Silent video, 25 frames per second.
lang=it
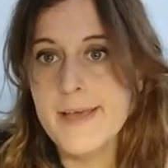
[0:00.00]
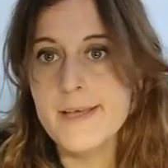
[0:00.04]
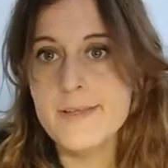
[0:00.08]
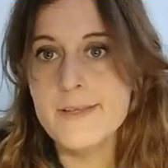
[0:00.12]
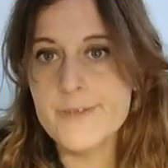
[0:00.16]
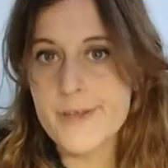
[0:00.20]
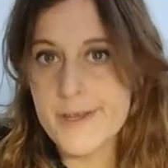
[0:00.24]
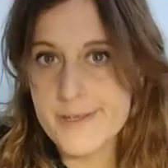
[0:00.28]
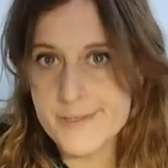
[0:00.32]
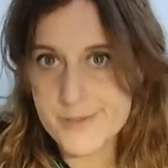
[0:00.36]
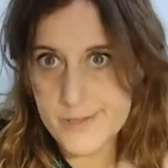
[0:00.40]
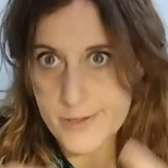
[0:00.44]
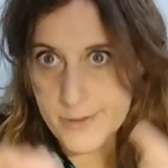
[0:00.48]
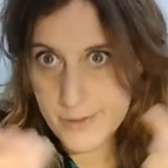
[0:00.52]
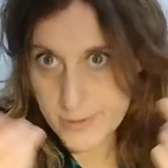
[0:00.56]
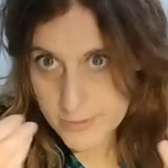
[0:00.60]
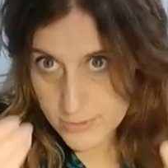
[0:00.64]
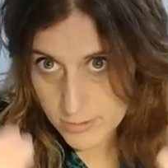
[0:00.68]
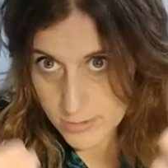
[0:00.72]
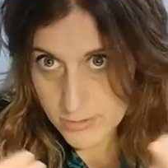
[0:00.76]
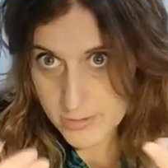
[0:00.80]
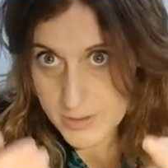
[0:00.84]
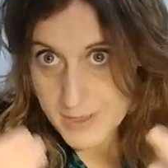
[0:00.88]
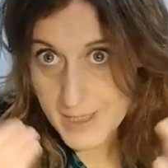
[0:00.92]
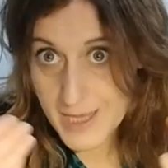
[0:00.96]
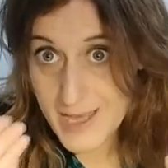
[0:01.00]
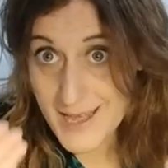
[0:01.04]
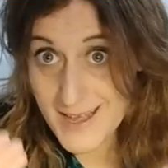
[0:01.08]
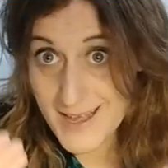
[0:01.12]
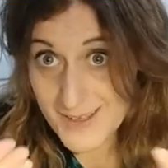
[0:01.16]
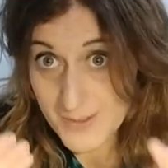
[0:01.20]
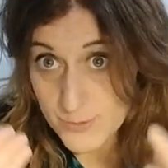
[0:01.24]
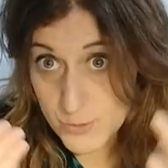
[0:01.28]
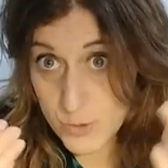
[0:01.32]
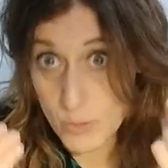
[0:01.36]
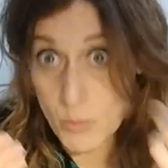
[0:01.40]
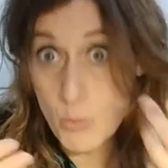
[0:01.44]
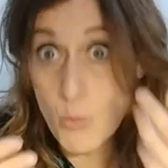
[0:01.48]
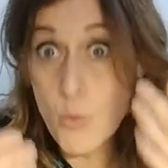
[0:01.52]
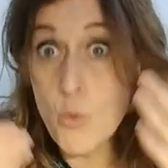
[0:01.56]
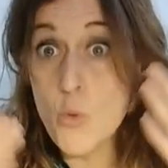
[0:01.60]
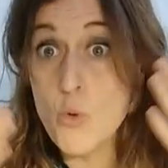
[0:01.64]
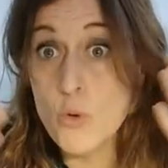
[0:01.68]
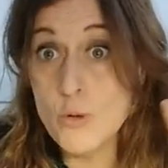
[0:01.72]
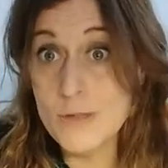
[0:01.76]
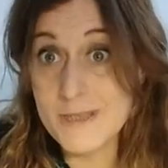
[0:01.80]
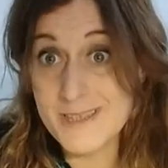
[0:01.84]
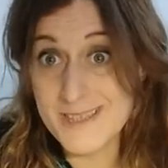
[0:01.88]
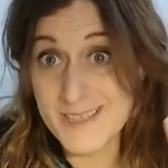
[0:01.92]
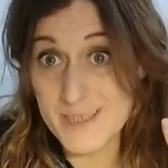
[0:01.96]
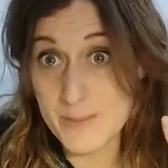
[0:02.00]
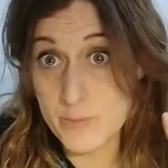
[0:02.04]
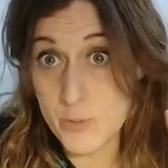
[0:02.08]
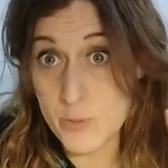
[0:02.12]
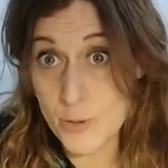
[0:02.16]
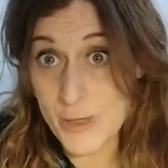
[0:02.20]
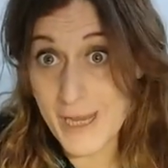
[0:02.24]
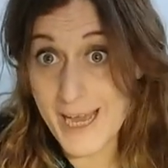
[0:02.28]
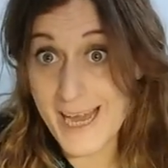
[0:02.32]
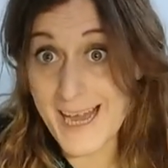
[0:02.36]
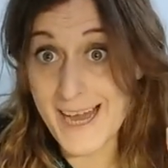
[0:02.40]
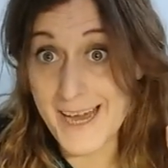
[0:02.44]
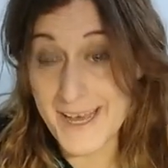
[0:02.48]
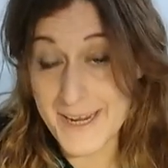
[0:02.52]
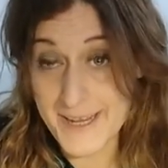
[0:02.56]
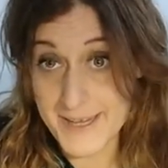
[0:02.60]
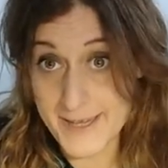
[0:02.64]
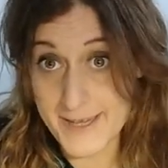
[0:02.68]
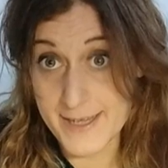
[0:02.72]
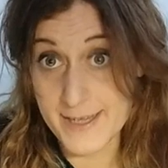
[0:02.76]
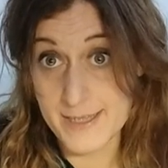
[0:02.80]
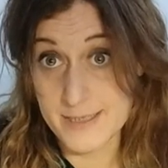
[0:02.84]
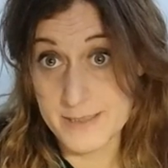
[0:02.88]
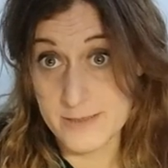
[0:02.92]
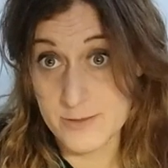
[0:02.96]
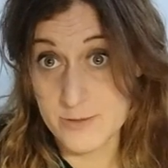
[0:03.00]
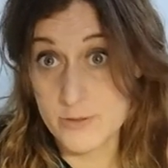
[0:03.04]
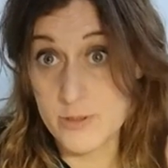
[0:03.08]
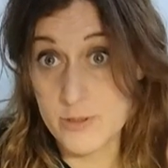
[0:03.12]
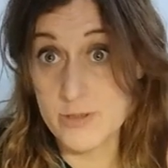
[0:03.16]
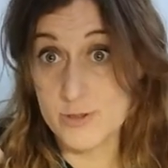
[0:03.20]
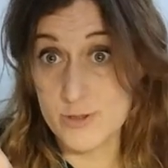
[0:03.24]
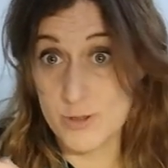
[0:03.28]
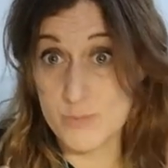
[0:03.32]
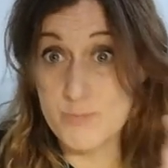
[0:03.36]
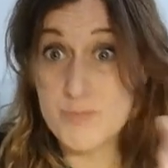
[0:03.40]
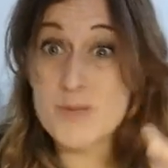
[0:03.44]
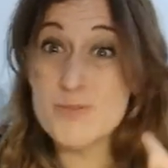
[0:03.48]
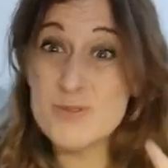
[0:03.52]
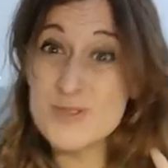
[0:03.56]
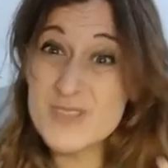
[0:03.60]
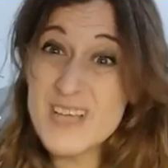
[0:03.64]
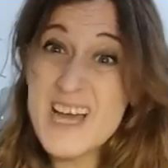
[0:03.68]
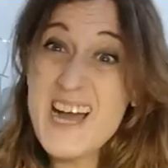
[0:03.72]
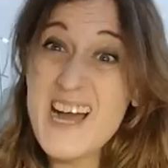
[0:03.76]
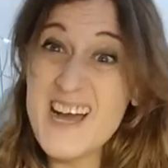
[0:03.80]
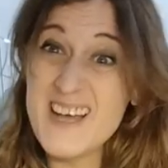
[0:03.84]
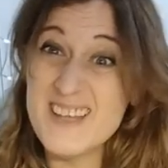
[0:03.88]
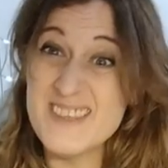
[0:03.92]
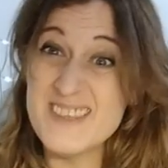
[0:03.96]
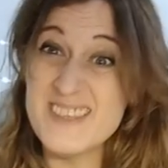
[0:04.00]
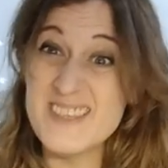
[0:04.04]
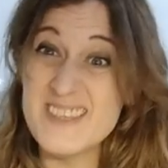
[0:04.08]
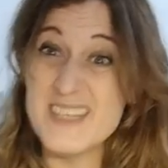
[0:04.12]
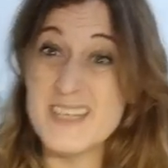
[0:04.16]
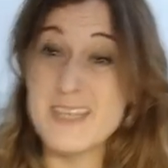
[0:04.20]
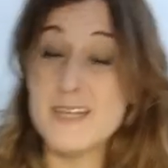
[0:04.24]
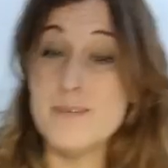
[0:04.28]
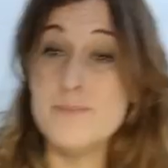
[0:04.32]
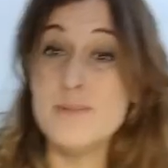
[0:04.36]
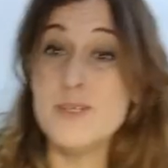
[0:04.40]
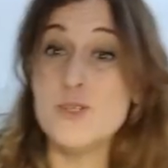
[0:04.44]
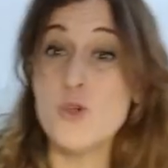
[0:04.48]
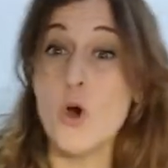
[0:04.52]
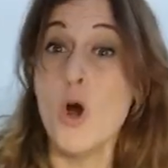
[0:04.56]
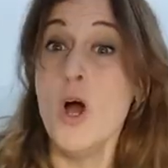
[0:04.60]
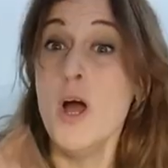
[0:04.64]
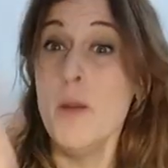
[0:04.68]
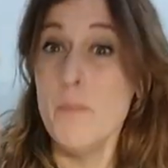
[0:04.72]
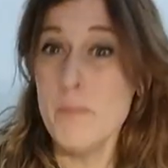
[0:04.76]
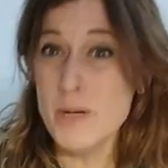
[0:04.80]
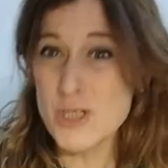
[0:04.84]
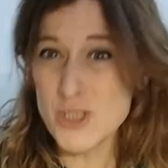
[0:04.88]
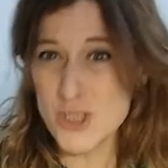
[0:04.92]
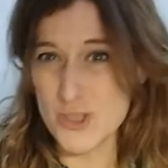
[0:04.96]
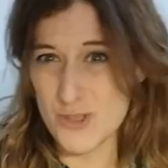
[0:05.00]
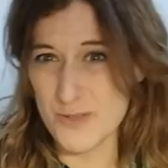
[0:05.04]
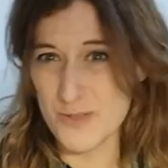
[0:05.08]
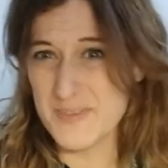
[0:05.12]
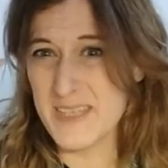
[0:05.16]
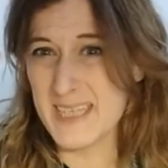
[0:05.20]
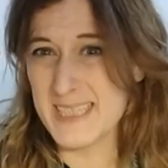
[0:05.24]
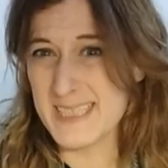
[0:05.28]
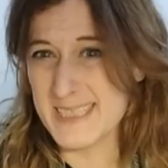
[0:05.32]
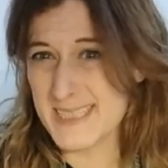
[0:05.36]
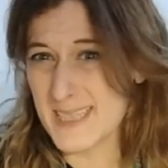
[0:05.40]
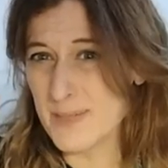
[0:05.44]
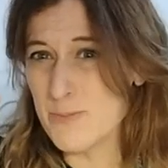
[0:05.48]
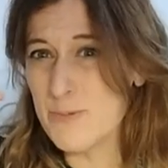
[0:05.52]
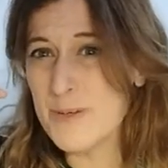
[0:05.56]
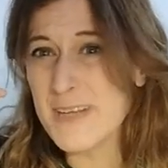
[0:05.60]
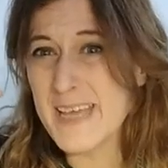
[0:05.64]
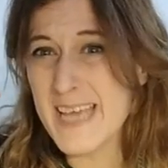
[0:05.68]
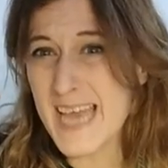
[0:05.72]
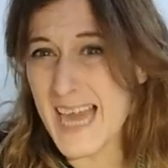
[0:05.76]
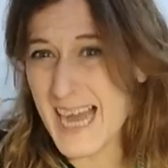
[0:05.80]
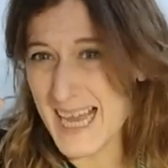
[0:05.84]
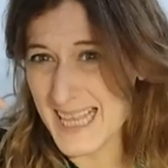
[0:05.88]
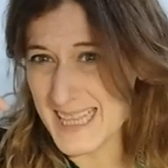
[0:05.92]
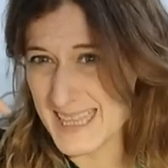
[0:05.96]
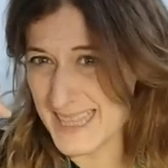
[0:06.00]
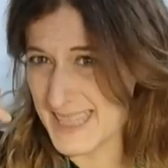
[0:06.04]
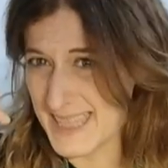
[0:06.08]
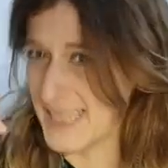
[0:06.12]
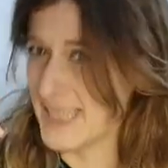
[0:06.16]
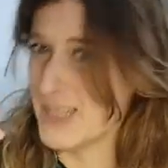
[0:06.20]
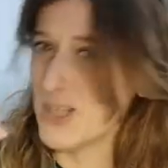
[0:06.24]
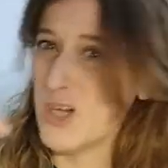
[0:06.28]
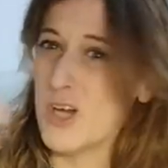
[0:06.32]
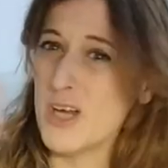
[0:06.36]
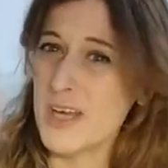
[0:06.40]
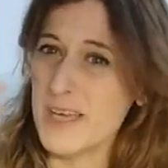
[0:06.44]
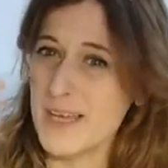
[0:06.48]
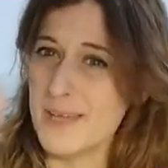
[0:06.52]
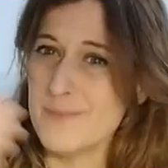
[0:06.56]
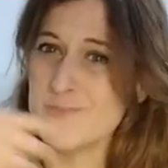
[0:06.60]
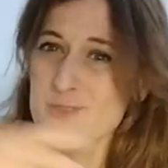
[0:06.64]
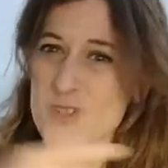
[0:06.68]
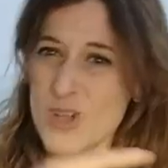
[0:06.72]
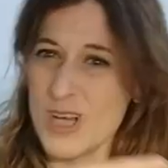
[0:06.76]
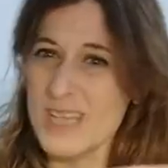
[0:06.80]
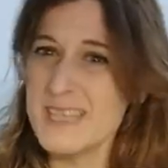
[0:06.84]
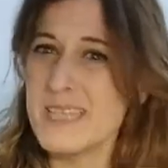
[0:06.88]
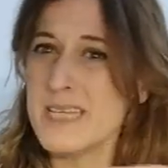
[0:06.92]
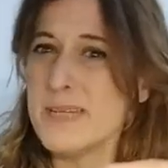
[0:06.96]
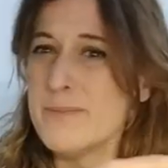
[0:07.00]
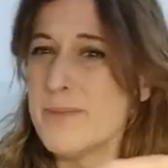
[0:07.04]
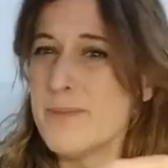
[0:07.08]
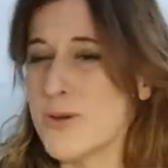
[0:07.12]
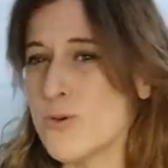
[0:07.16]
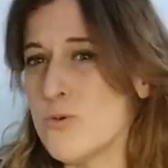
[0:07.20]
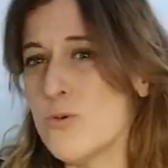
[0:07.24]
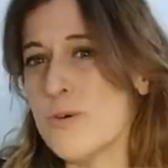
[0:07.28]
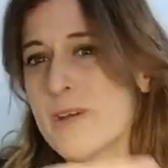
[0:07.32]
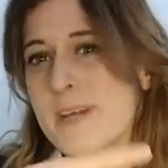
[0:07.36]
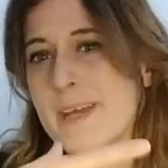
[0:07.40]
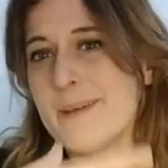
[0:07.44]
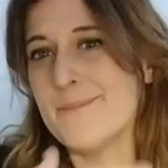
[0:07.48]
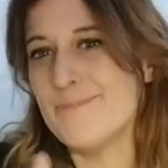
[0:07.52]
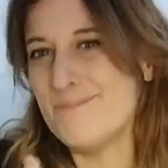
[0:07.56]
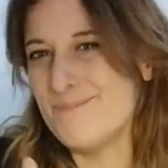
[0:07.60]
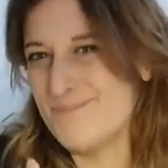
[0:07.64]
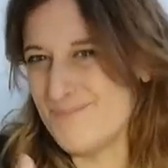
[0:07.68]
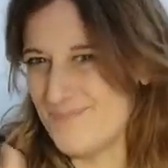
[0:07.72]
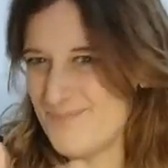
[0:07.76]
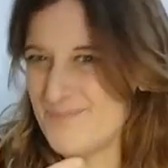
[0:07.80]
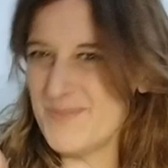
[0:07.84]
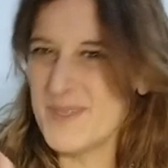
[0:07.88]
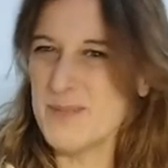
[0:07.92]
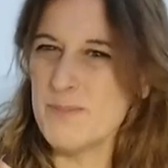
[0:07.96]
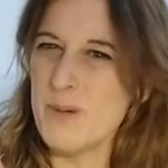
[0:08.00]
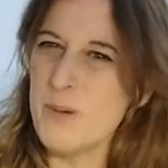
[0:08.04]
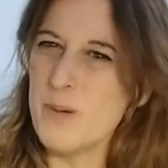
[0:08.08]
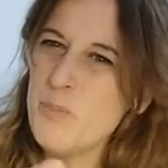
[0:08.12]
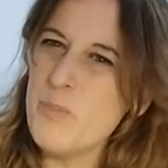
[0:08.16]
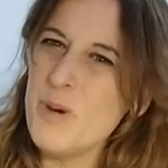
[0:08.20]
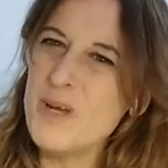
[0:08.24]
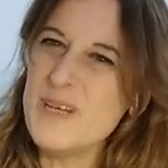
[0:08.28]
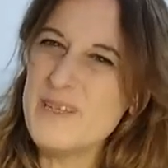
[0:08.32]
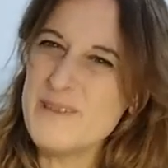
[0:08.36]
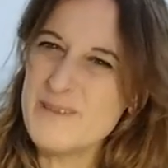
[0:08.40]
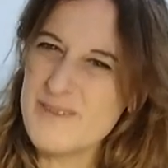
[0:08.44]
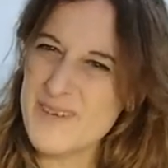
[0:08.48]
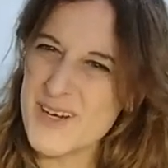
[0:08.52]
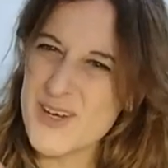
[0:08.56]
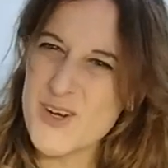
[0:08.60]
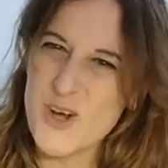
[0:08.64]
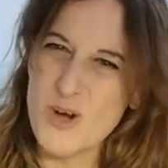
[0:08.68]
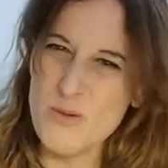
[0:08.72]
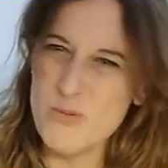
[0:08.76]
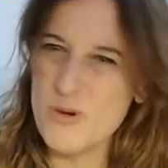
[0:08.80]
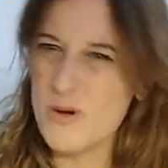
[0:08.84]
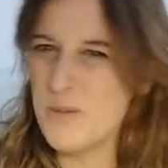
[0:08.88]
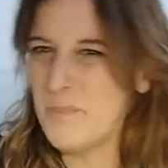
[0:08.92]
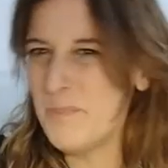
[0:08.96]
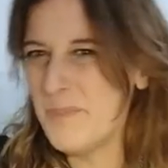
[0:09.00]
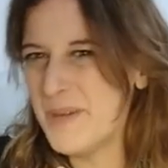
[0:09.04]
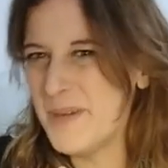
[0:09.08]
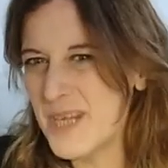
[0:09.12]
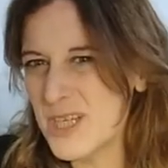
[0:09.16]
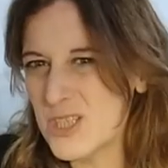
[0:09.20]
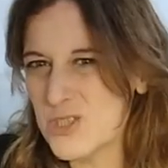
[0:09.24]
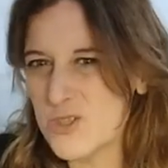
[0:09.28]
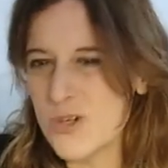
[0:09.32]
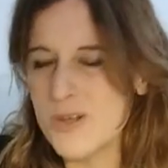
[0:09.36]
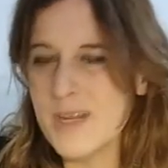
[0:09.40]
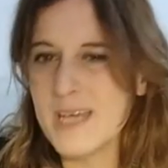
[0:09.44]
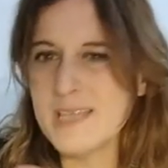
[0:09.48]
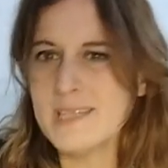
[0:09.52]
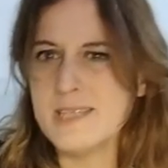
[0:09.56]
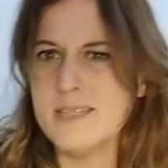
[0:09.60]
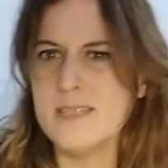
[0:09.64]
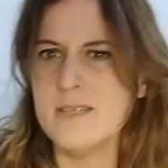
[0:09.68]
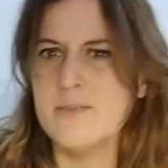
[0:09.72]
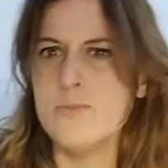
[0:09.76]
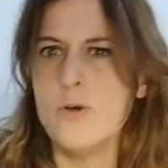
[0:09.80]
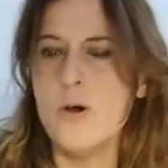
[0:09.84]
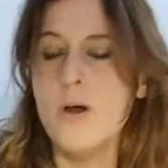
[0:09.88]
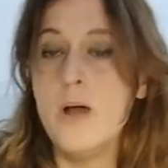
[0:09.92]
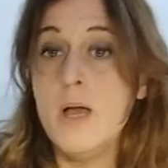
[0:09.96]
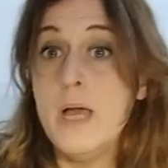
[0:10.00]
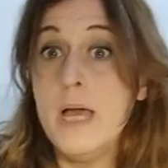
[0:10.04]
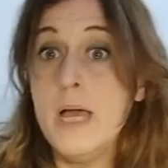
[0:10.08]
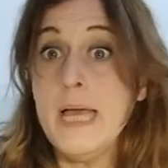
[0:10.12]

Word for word: Cioè, so, so tanti, so multipolare, cioè, so proprio tanti, capito? Poi ce ne testa pure altri, no? Che ho altre parrucche, prima o poi li farò, ma appena c'ho un attimo.